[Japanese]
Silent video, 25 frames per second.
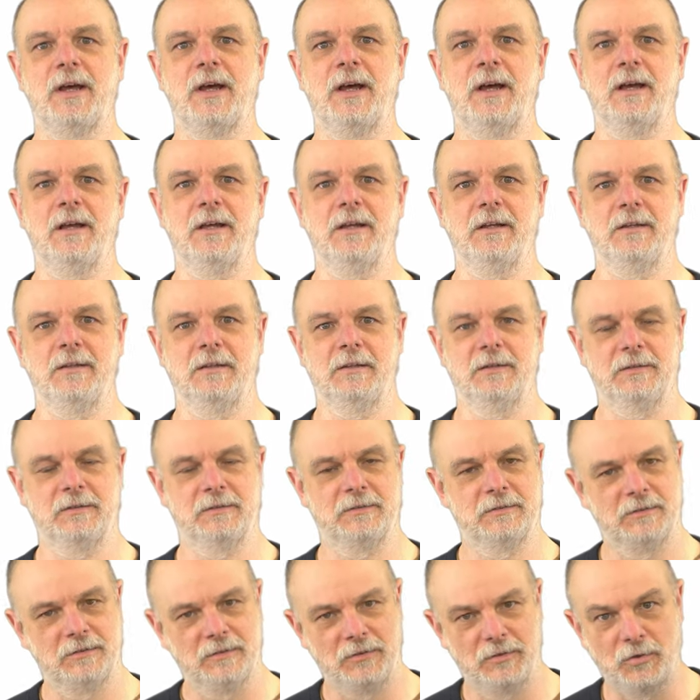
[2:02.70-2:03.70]
な
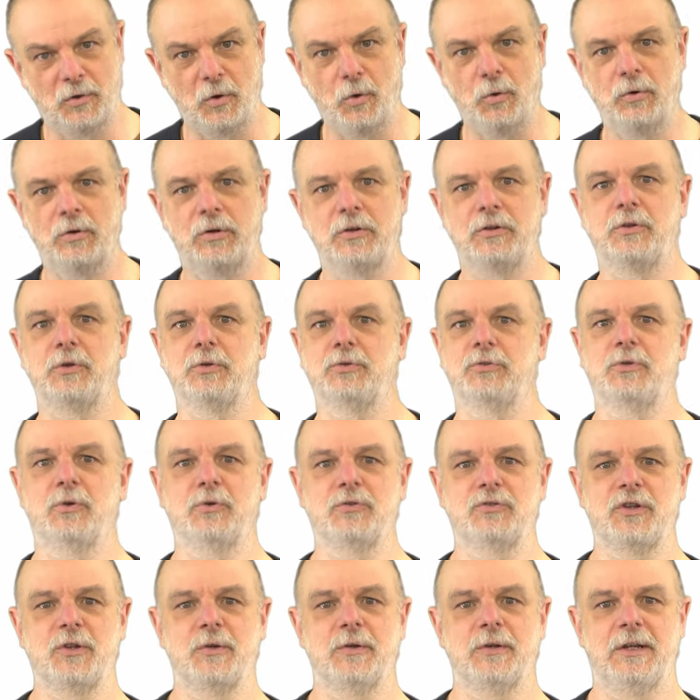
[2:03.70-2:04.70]
ゴールとと
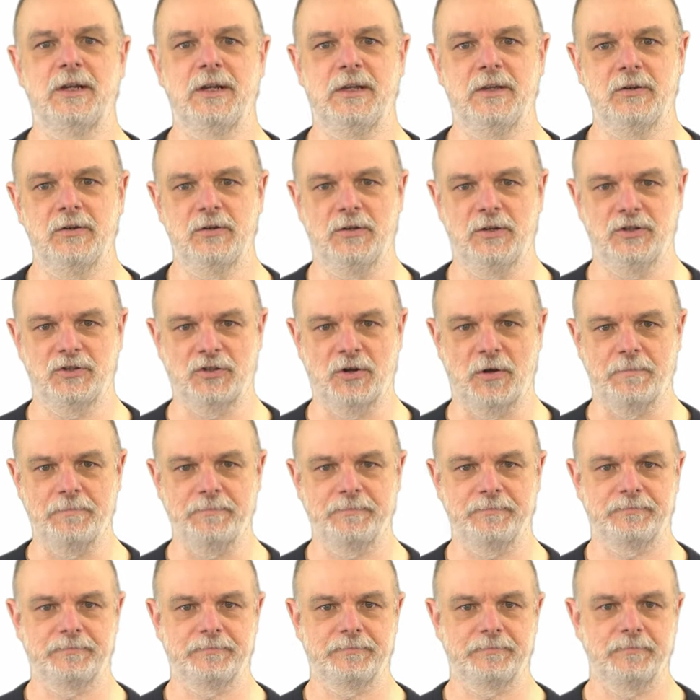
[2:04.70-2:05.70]
してはできるんでしょう
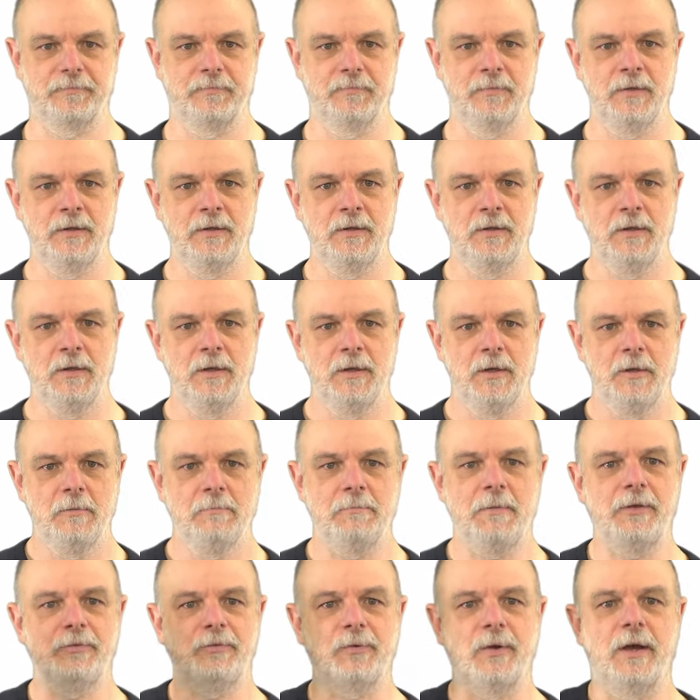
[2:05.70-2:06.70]

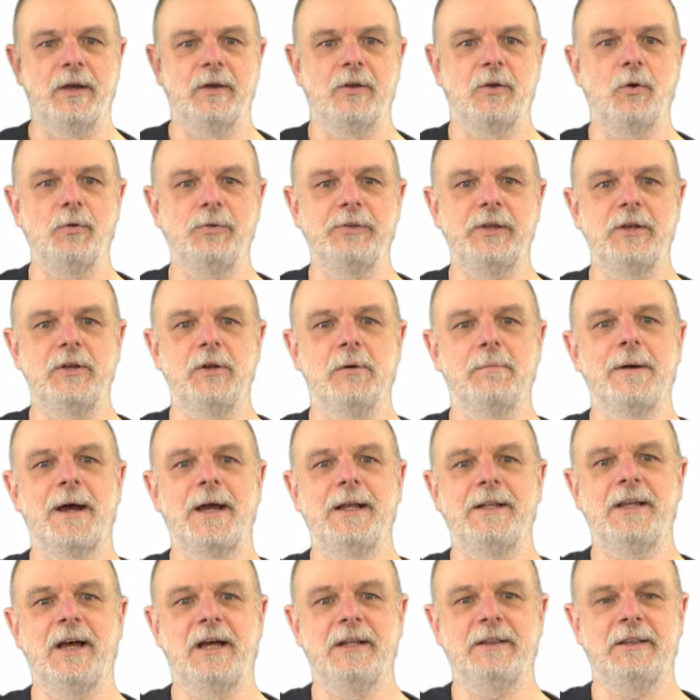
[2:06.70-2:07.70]
まずは古典の場
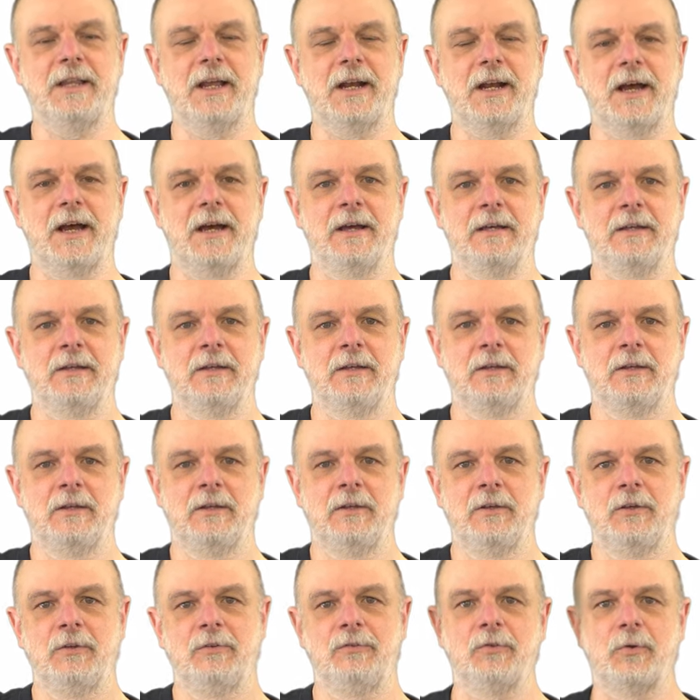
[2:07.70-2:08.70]
合だったら
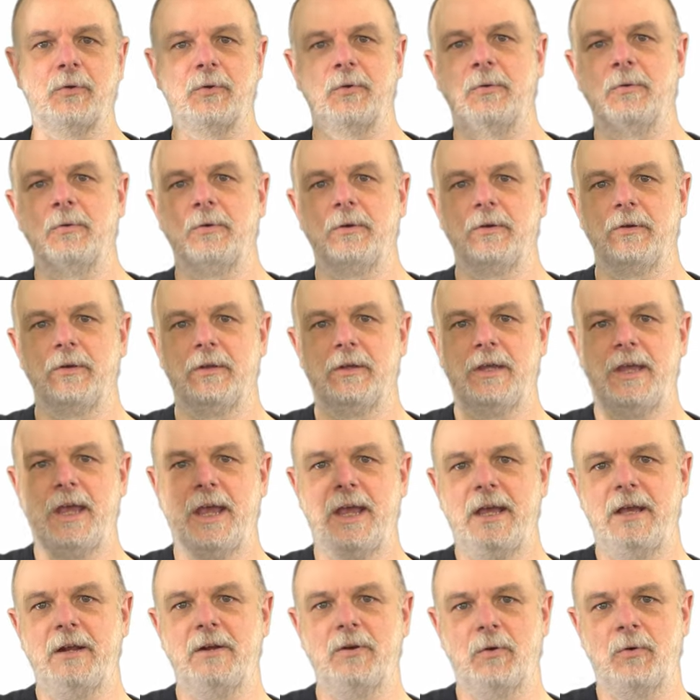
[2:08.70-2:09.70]
その
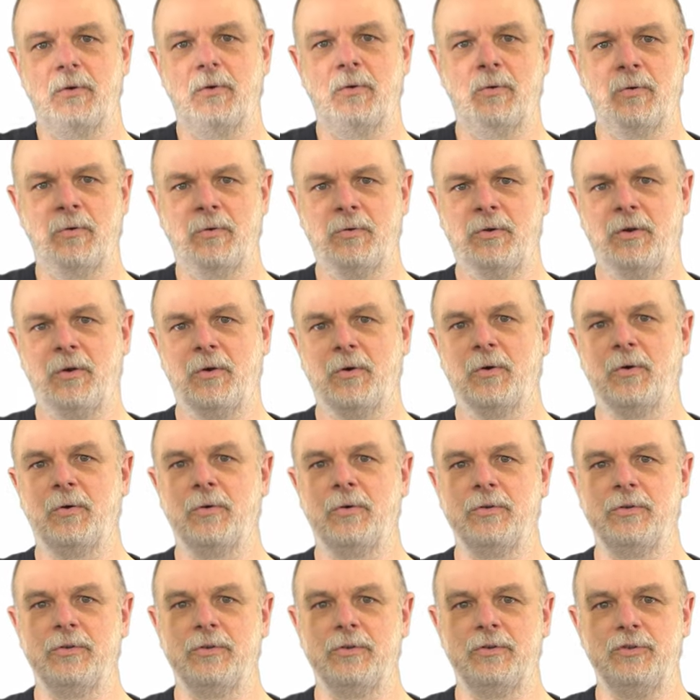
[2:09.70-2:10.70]
経路の
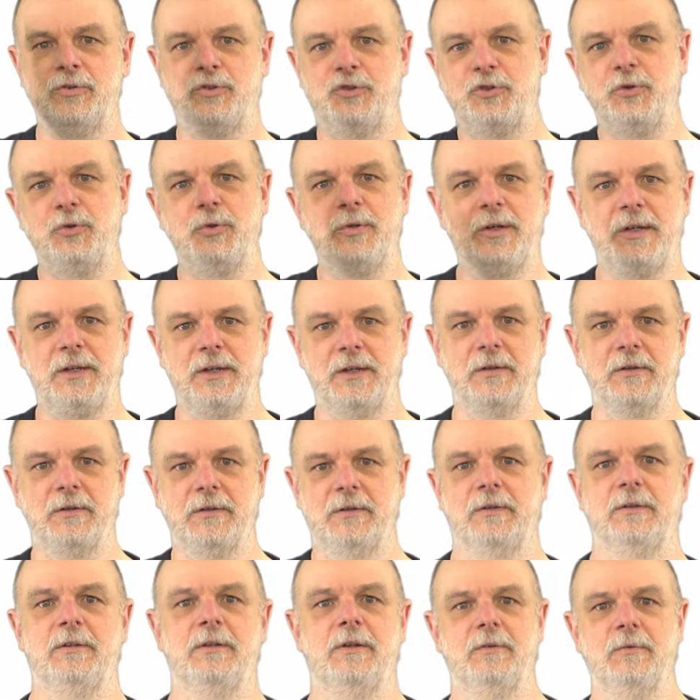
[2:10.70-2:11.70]
順位
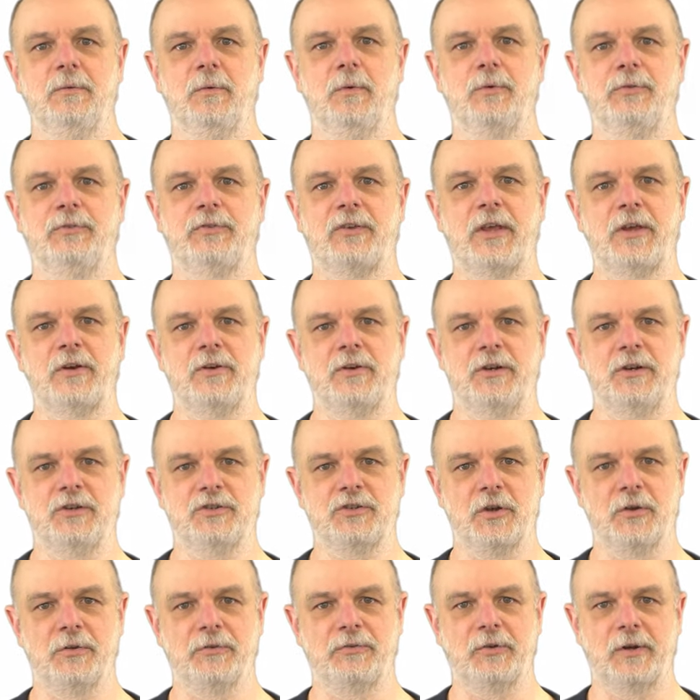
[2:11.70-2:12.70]
をつけるで
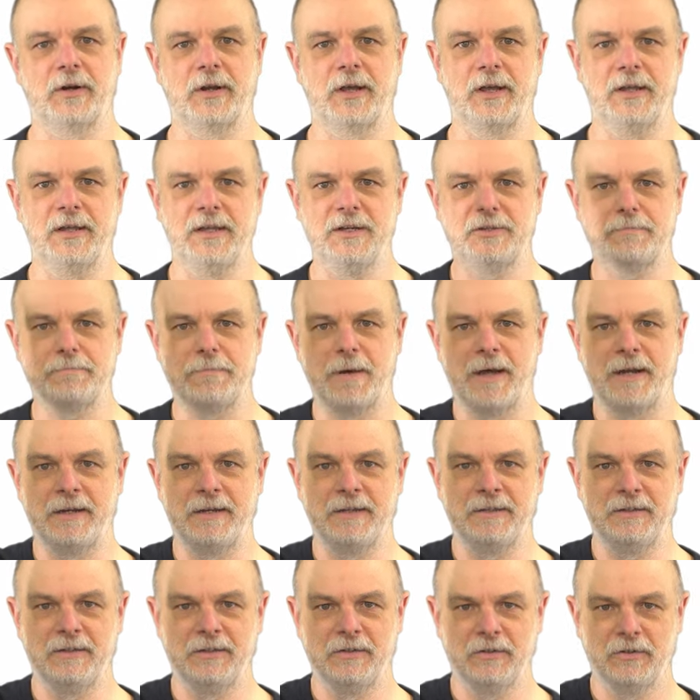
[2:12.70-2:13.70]
しょうそれが一
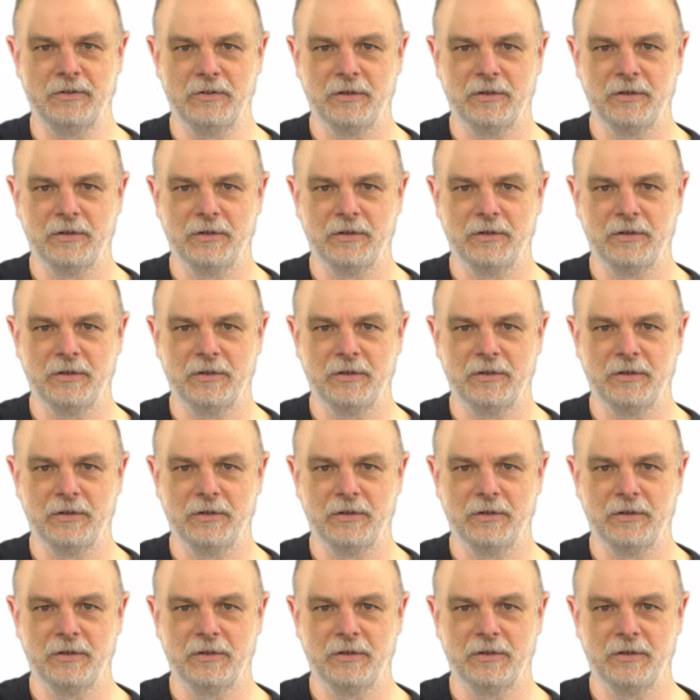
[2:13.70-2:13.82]
番